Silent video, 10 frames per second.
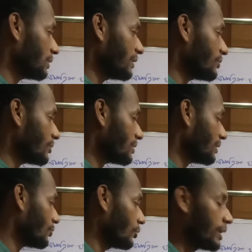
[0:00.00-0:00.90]
সেই জন্য
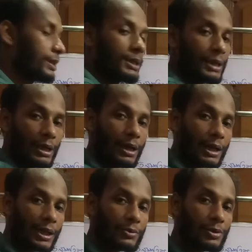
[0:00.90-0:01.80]
হচ্ছে কোণের দিকে
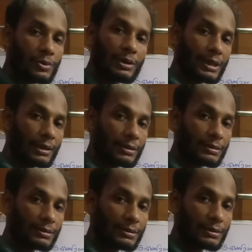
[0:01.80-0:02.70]
আধানগুলো চলে যায়
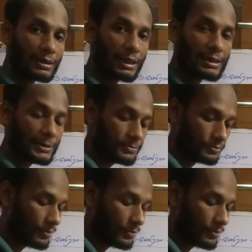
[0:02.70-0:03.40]
ঠিক আছে